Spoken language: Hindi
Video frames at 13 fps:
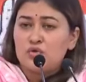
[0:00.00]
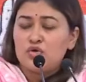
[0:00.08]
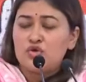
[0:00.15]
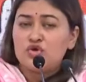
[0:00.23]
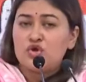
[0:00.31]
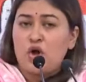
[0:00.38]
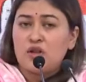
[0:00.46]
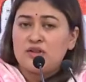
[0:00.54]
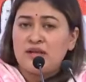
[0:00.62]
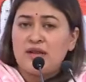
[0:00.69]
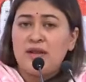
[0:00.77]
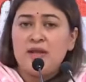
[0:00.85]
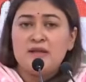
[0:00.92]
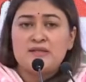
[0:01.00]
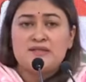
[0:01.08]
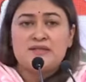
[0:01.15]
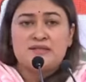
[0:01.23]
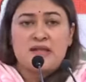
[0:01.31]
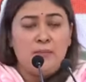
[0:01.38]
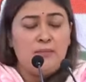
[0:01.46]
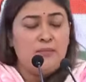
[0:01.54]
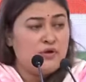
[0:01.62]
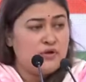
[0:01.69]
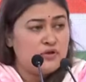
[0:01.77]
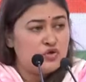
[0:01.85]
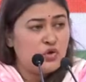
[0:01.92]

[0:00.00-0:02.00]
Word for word: तो चौथे स्तंभ